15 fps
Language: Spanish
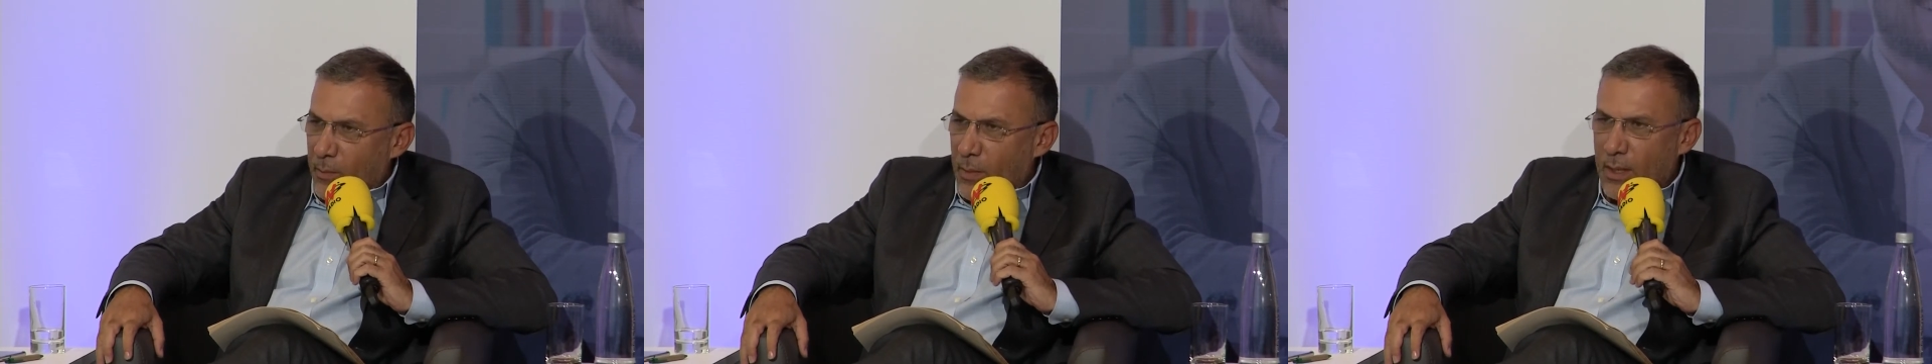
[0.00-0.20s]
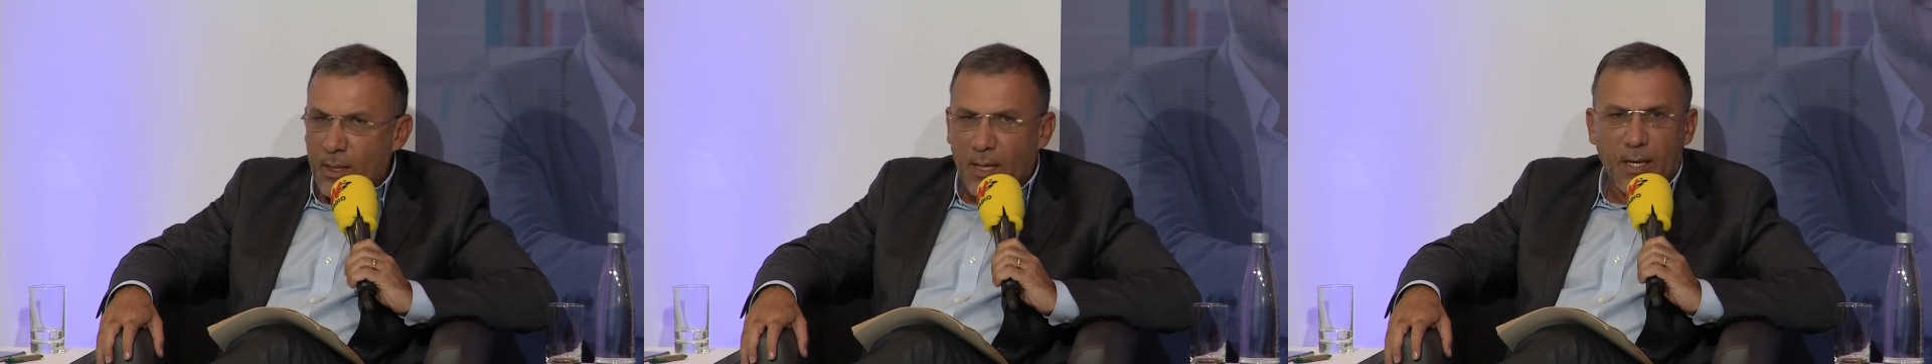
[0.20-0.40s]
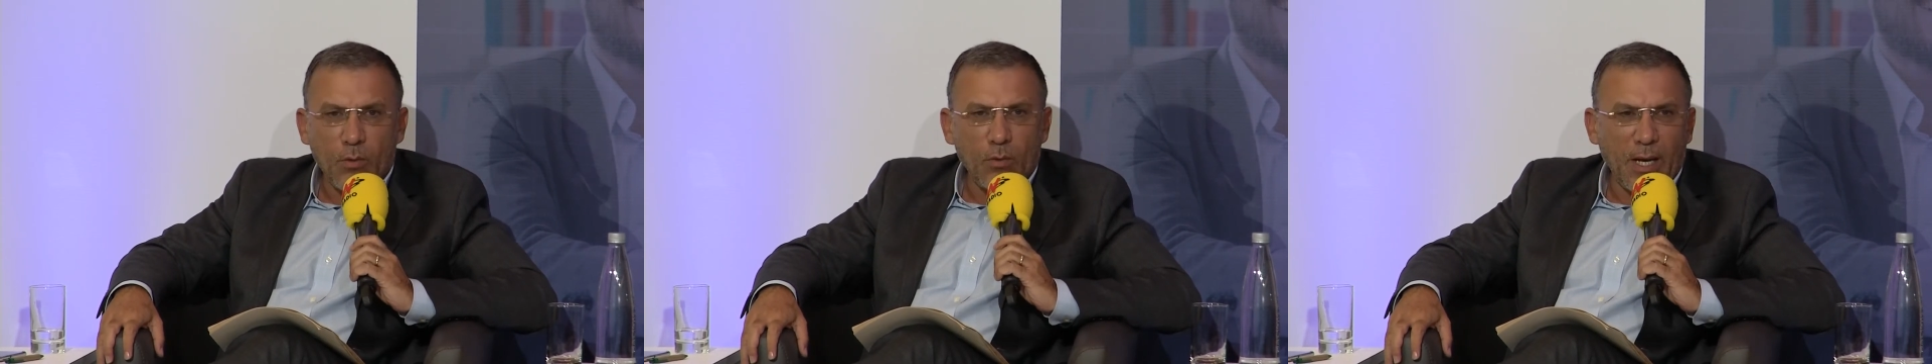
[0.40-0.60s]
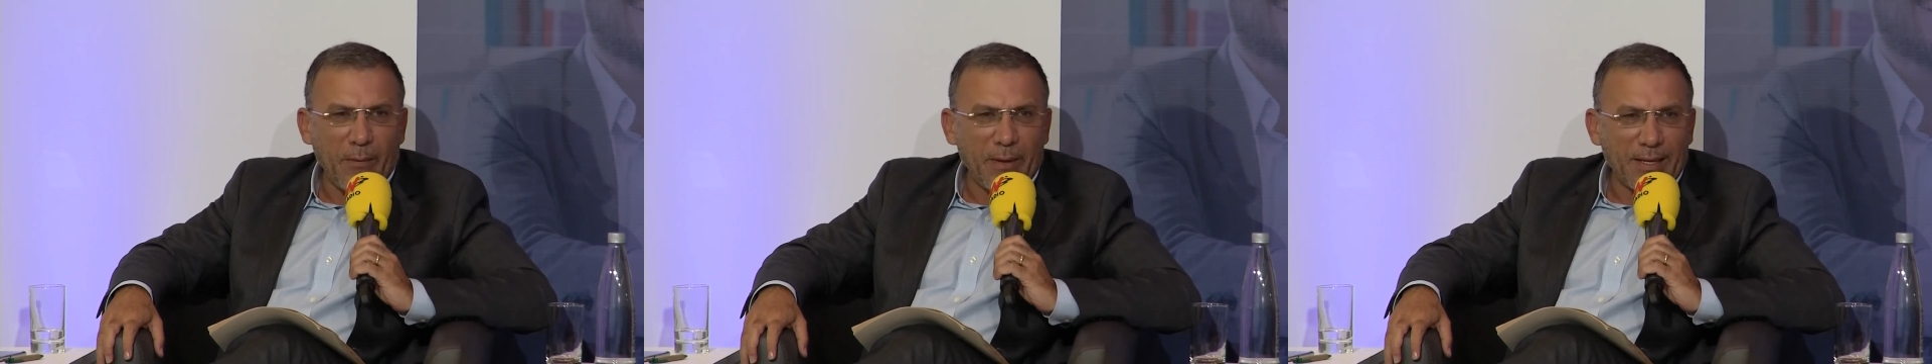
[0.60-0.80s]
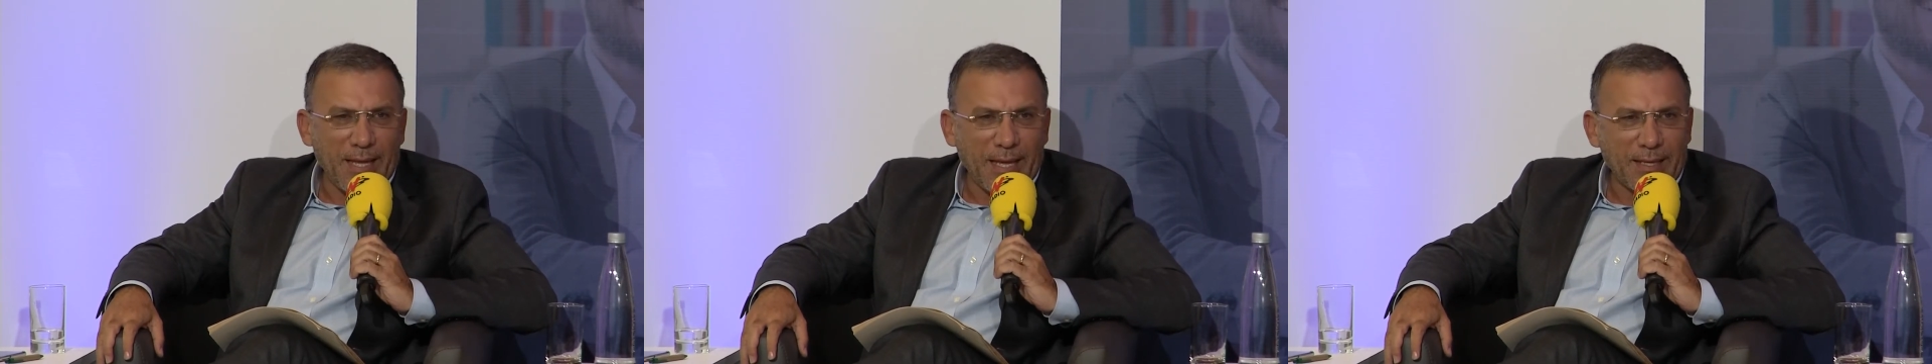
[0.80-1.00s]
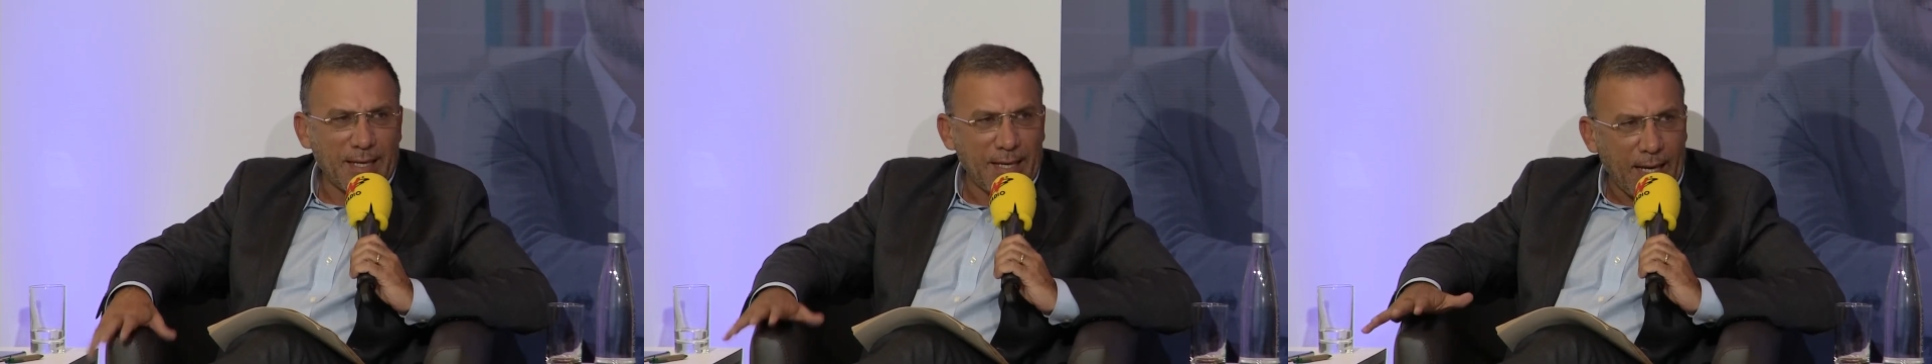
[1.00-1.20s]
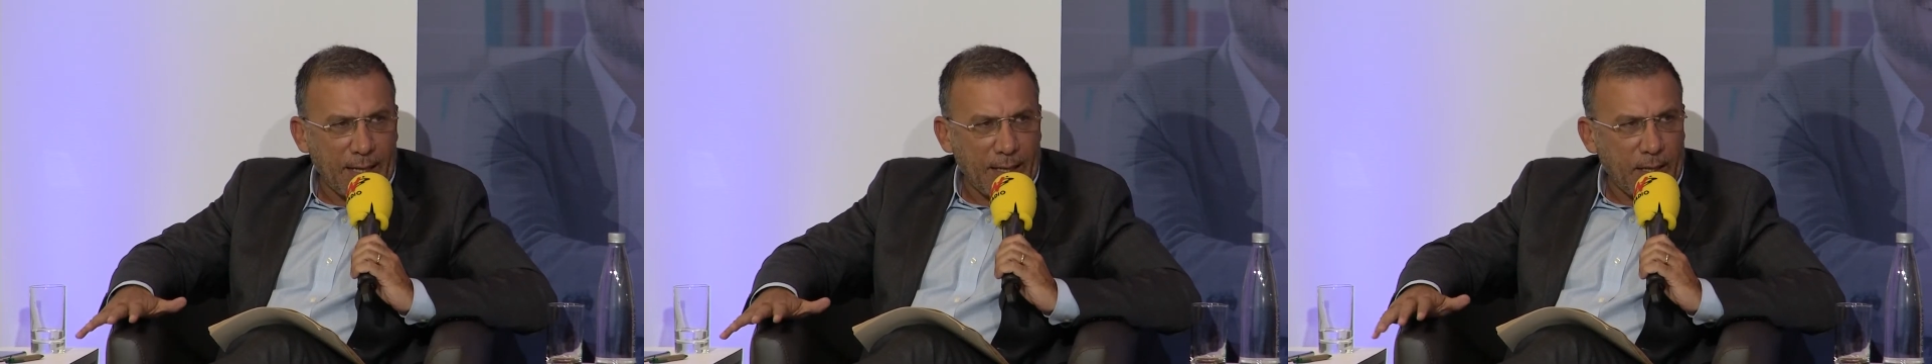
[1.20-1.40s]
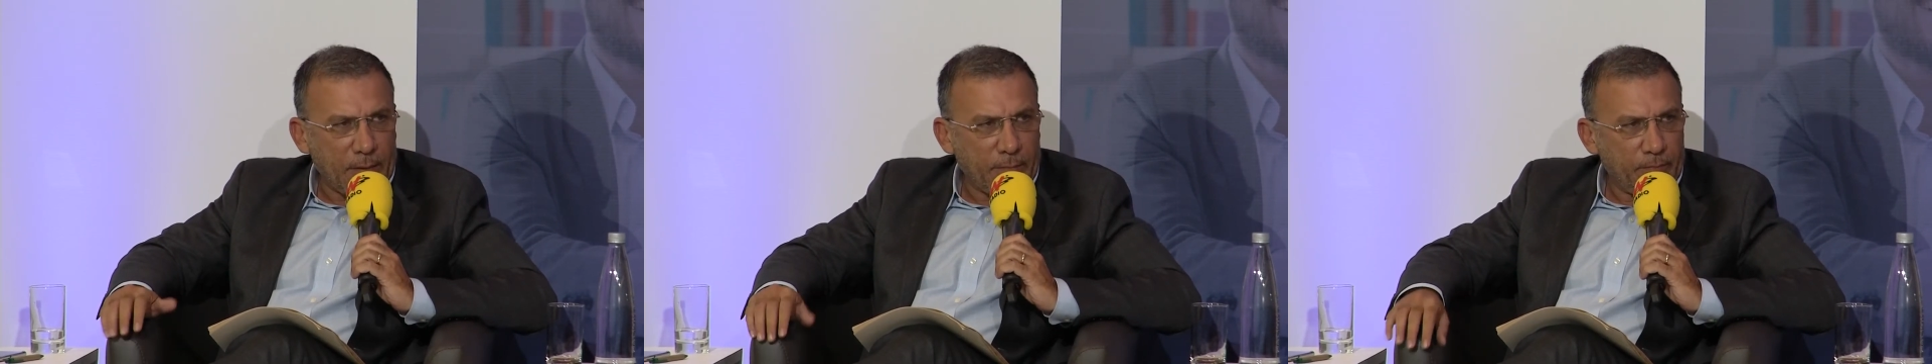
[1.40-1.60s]
mí hay una verdad
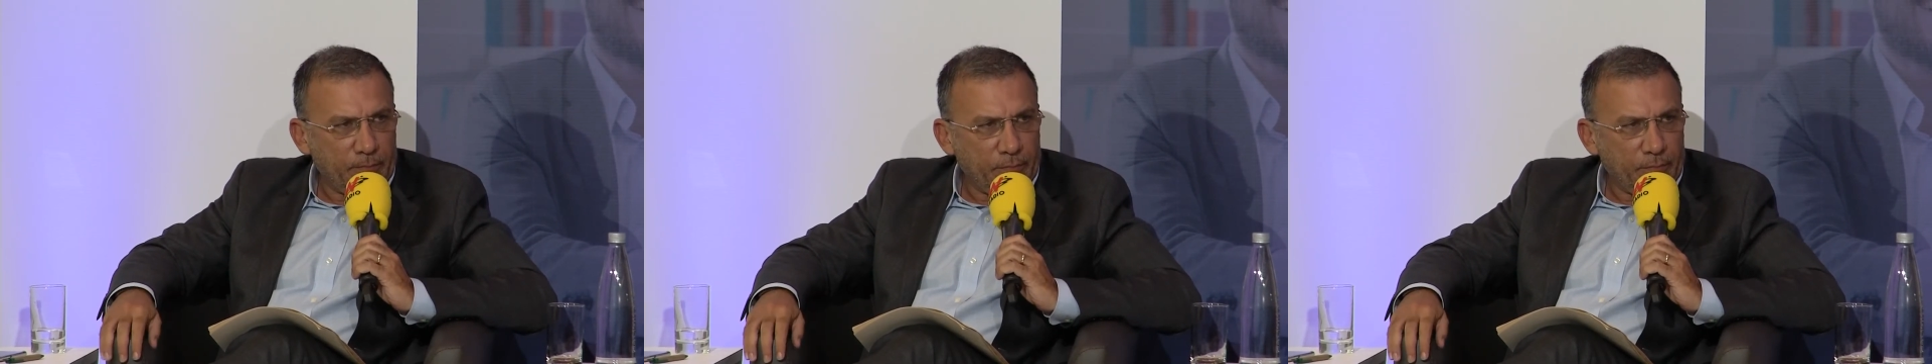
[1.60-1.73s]
clara.